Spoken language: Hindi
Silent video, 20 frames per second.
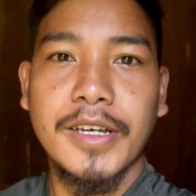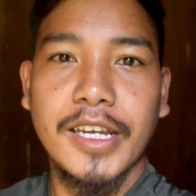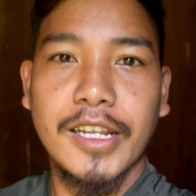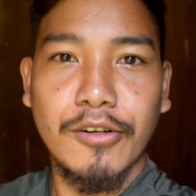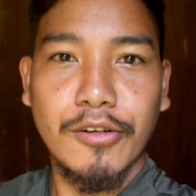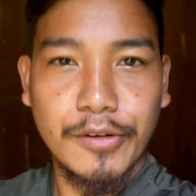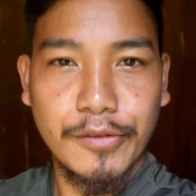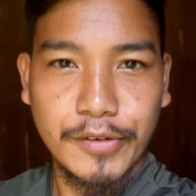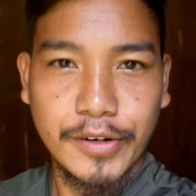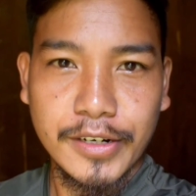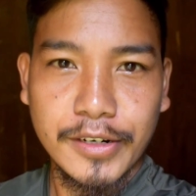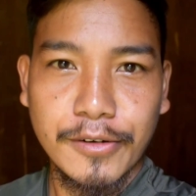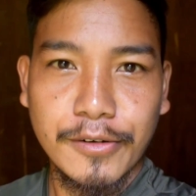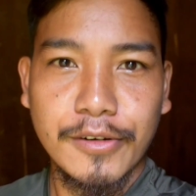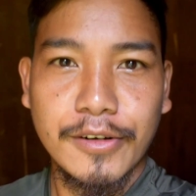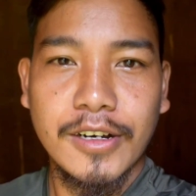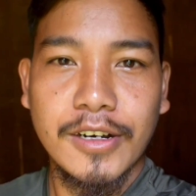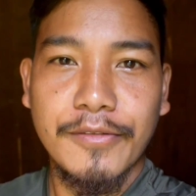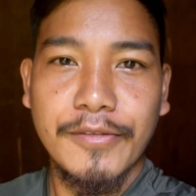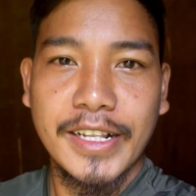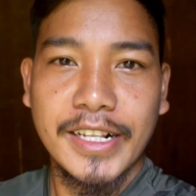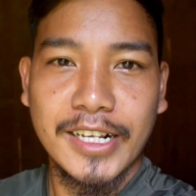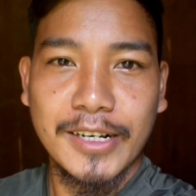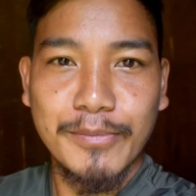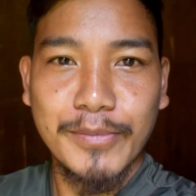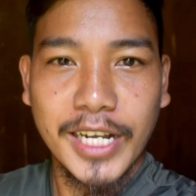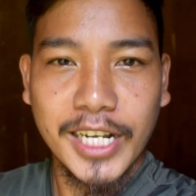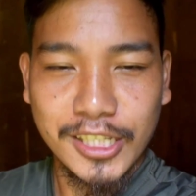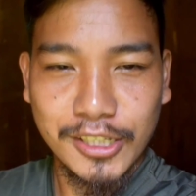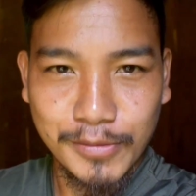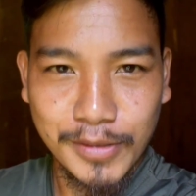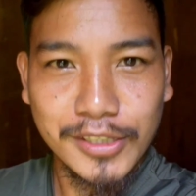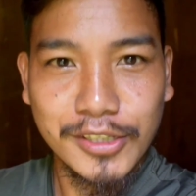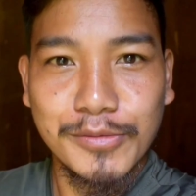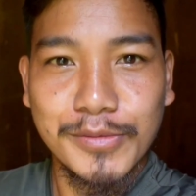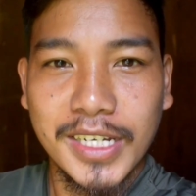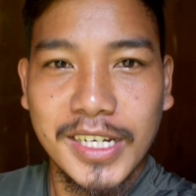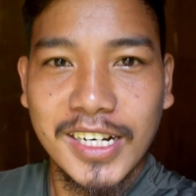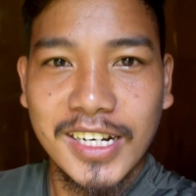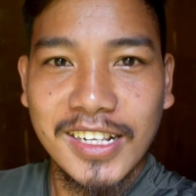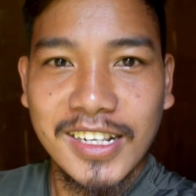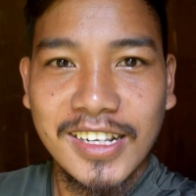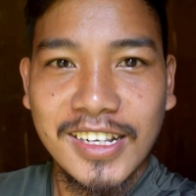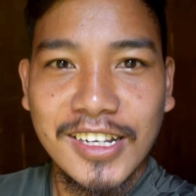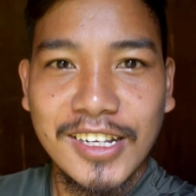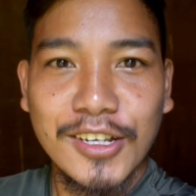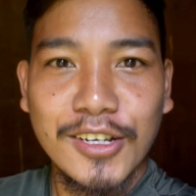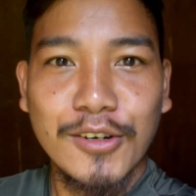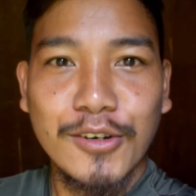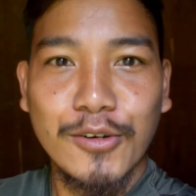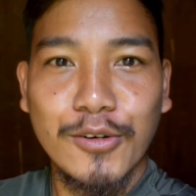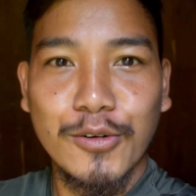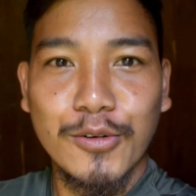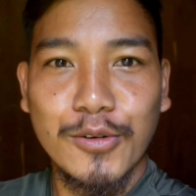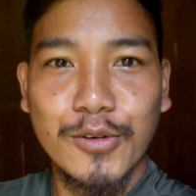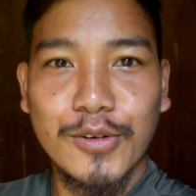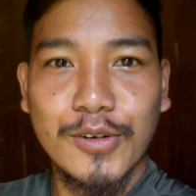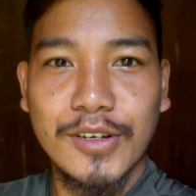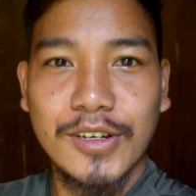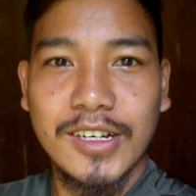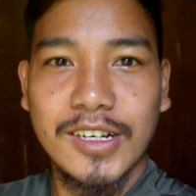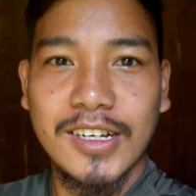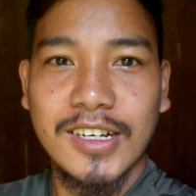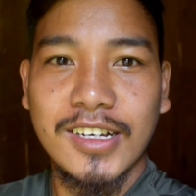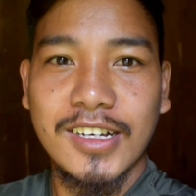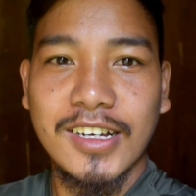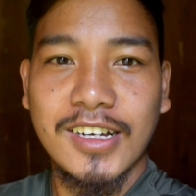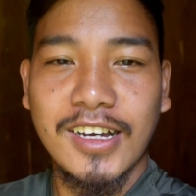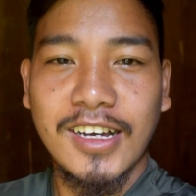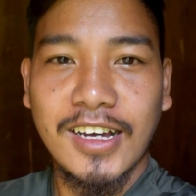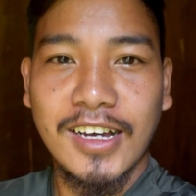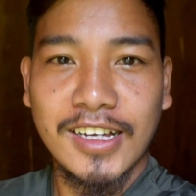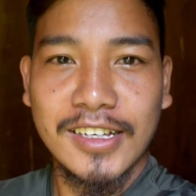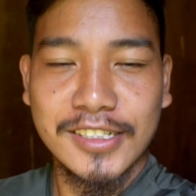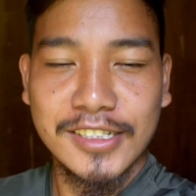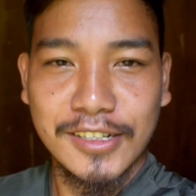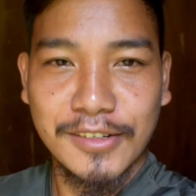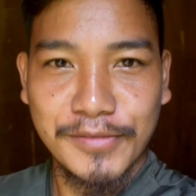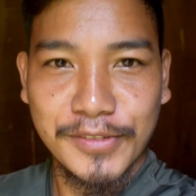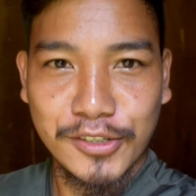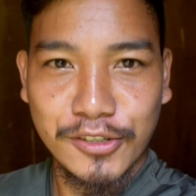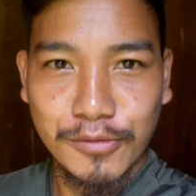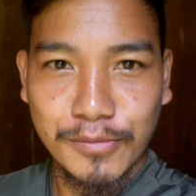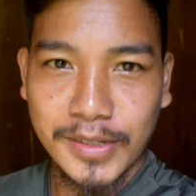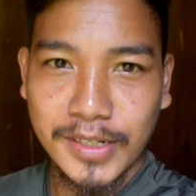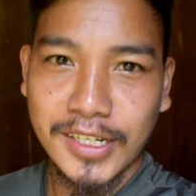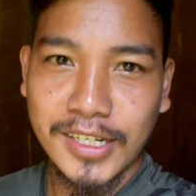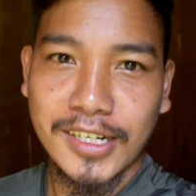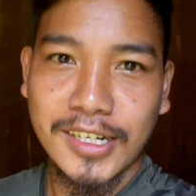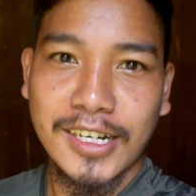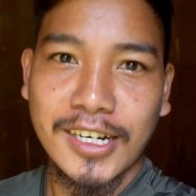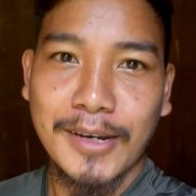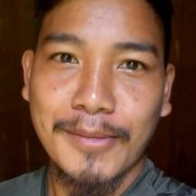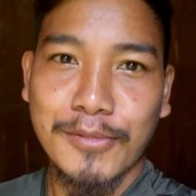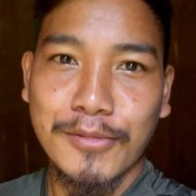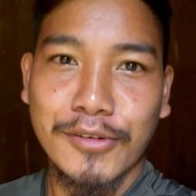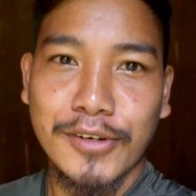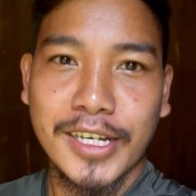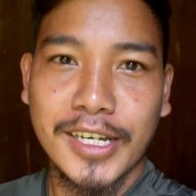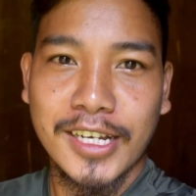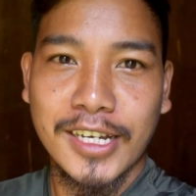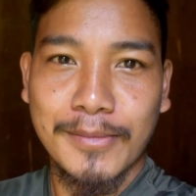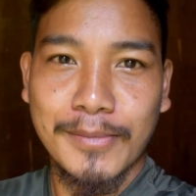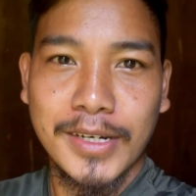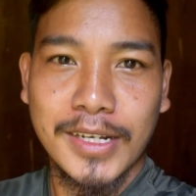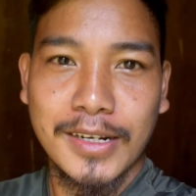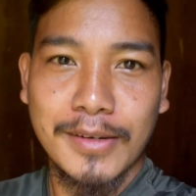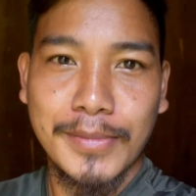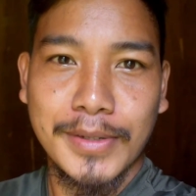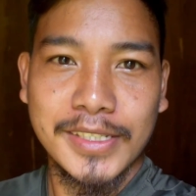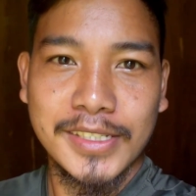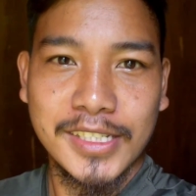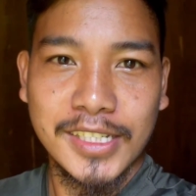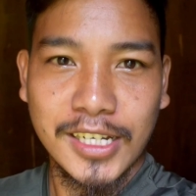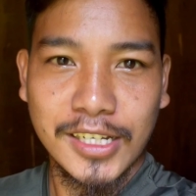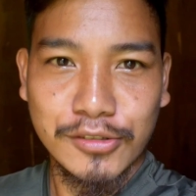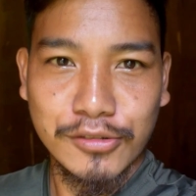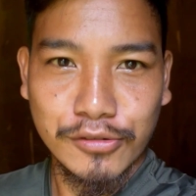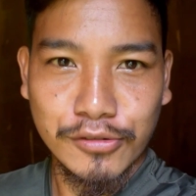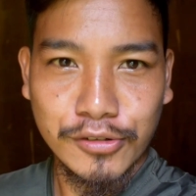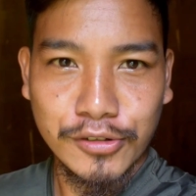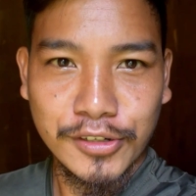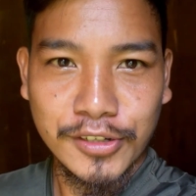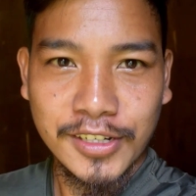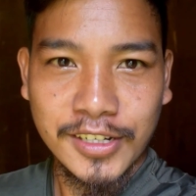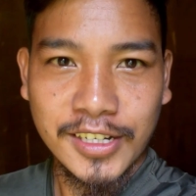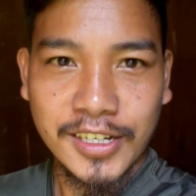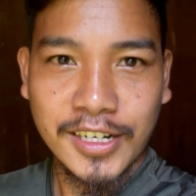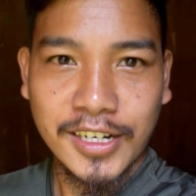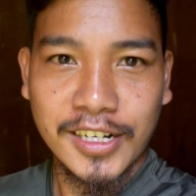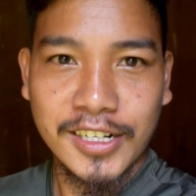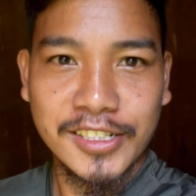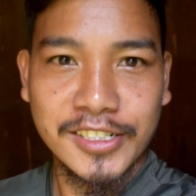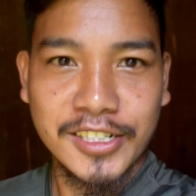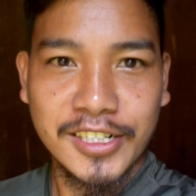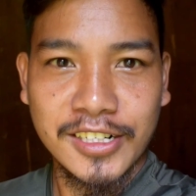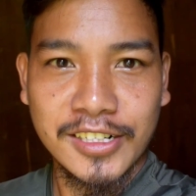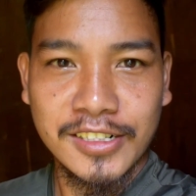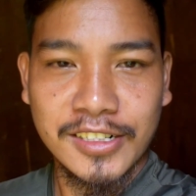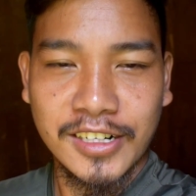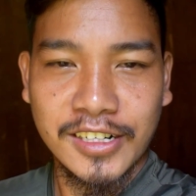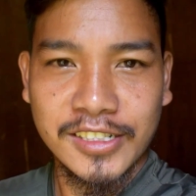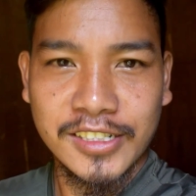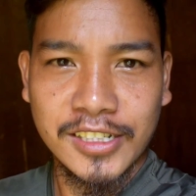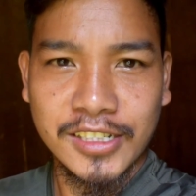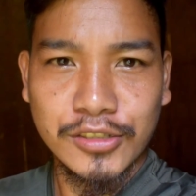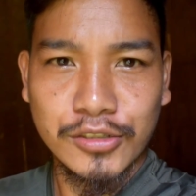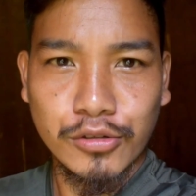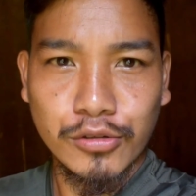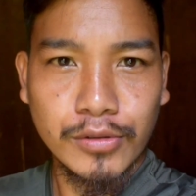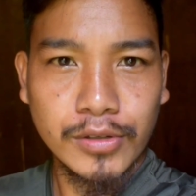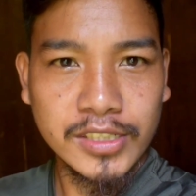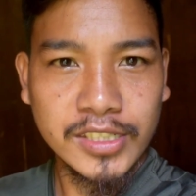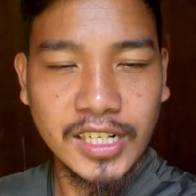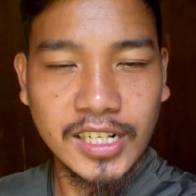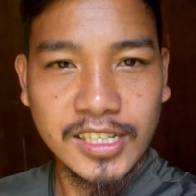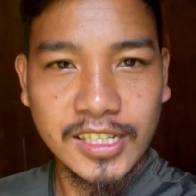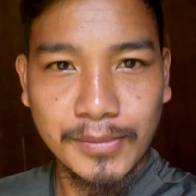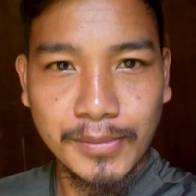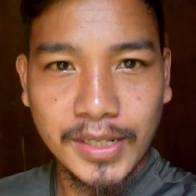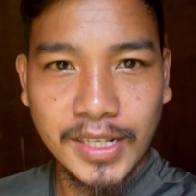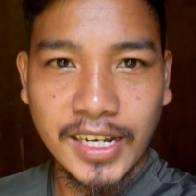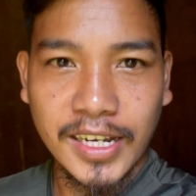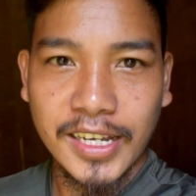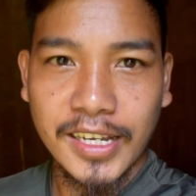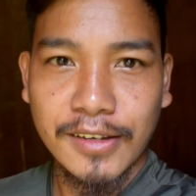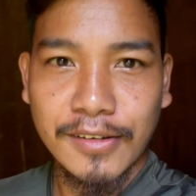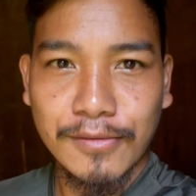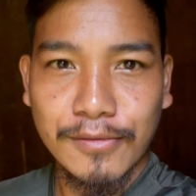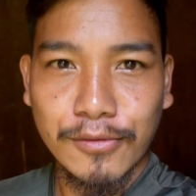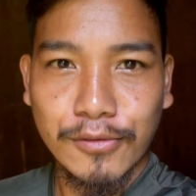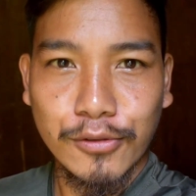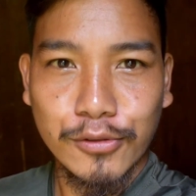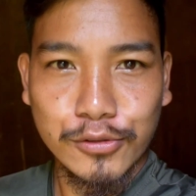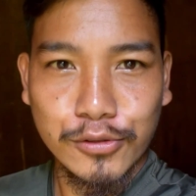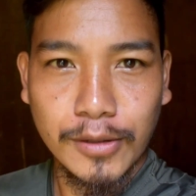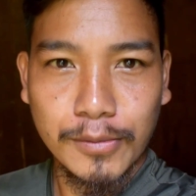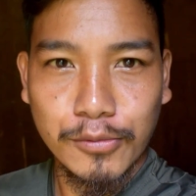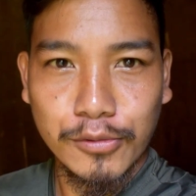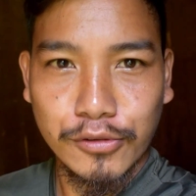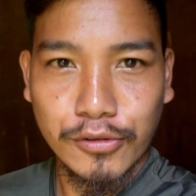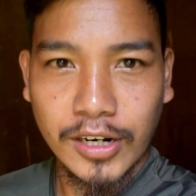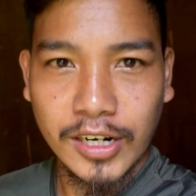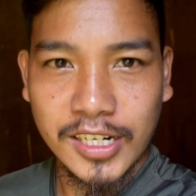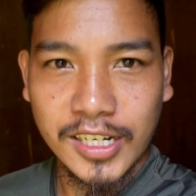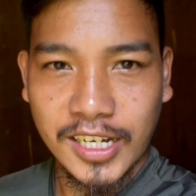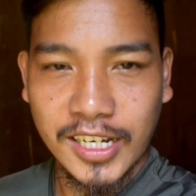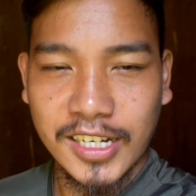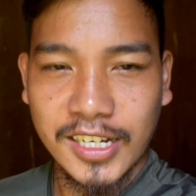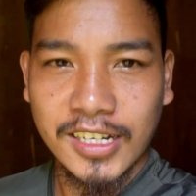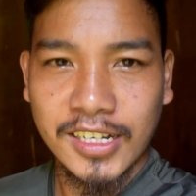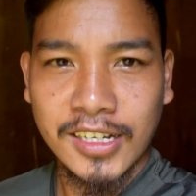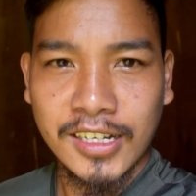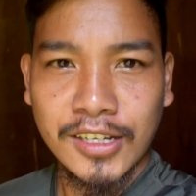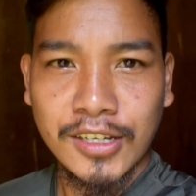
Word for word: हेलो एवन वेलकम बैक टू माई चैनल और आज का वीडियो में आपको एक हमारा बस्ती का जो कल्चर ट्रेडिशन जो चल के मिला है वो उसको आपको थोड़ा दिखाएगा